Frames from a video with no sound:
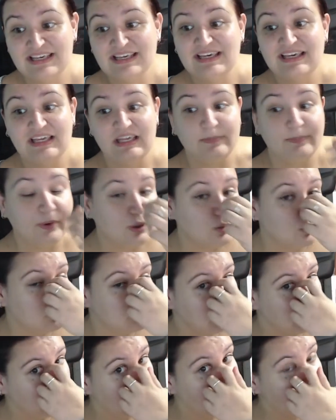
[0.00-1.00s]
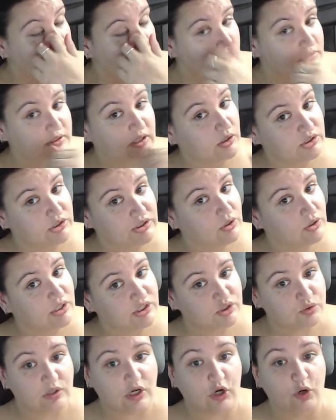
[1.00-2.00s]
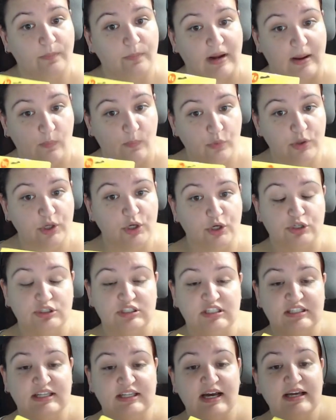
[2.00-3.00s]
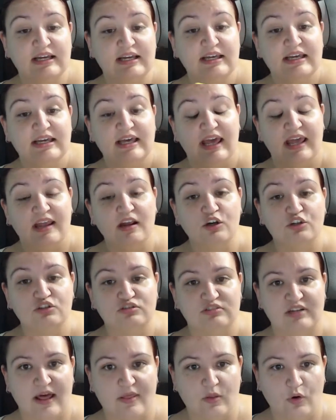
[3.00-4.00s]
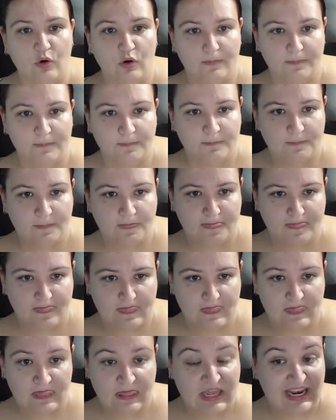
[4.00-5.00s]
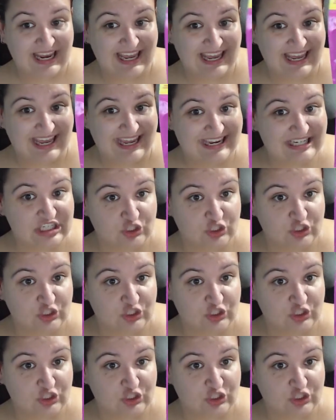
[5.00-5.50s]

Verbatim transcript: Y por último, ya os digo que es una compra muy cortita, he encontrado esto.